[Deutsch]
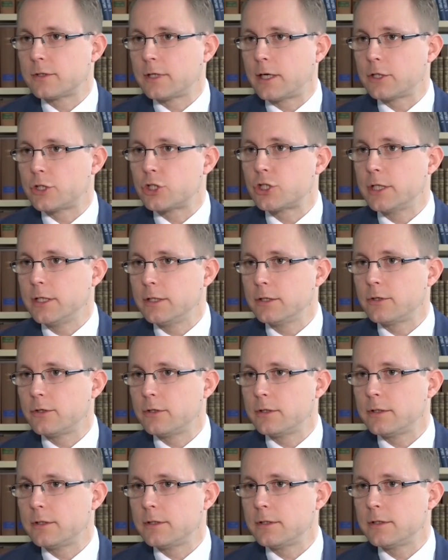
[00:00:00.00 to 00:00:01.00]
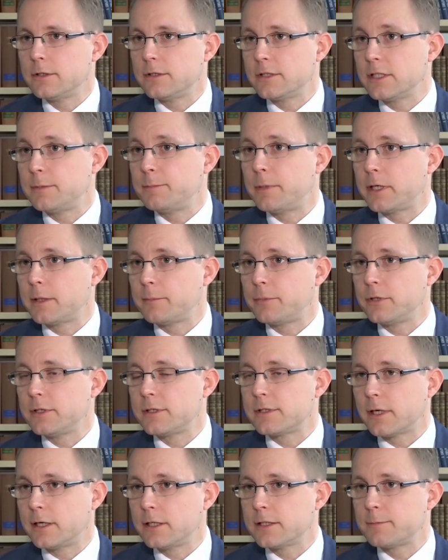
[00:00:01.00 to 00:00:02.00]
Tat stehen könnten, sich bei der
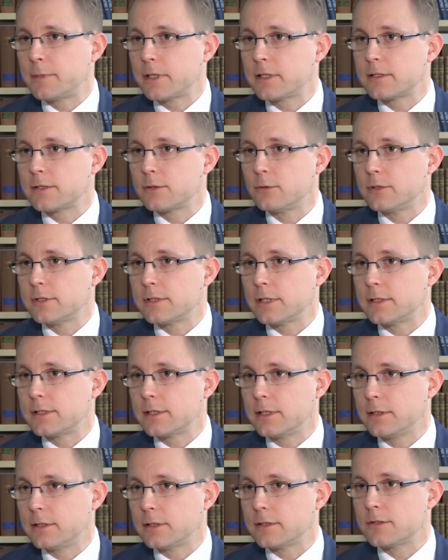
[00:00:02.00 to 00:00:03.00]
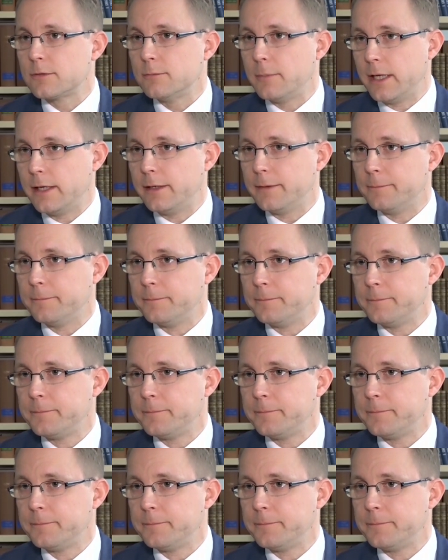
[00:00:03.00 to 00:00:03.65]
Polizeiinspektion Salzgitter zu melden.